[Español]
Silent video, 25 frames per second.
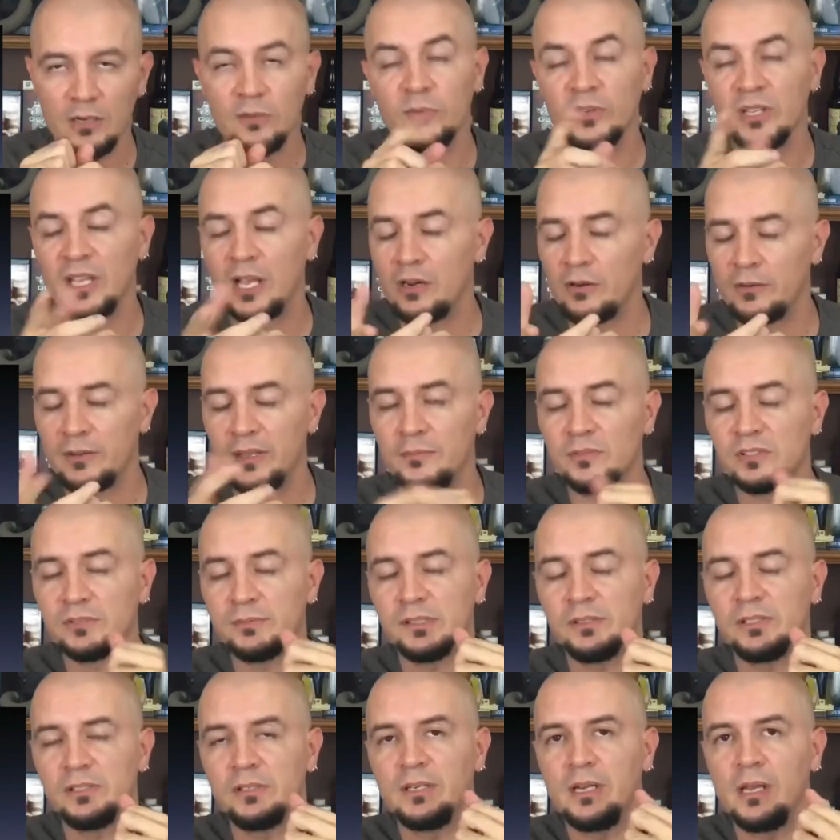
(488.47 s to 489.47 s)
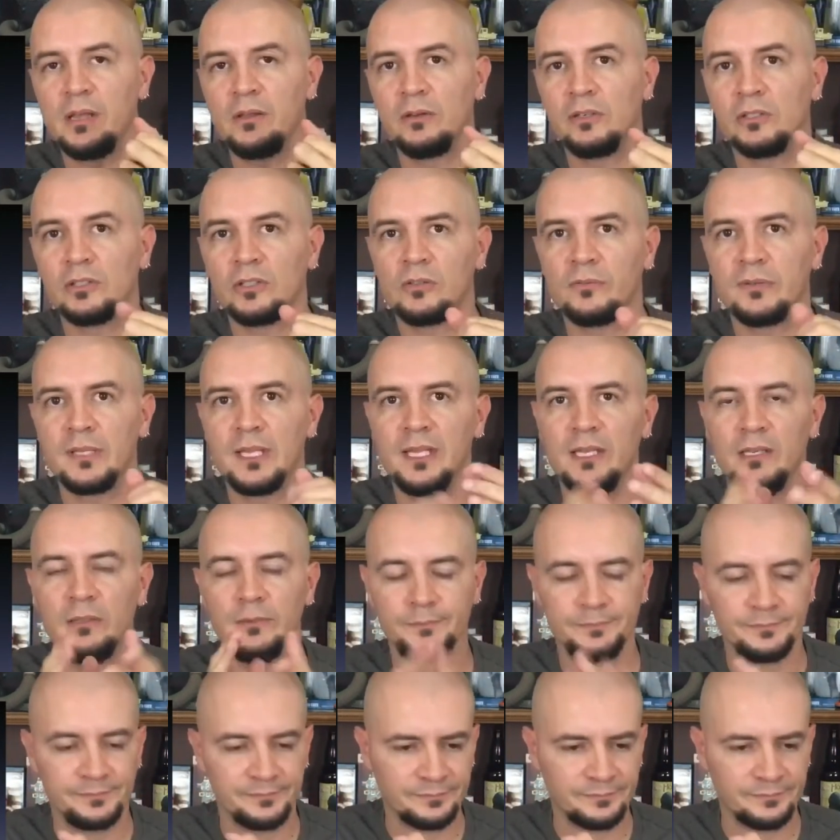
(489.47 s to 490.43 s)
como ya lo habíamos mencionado en otro video.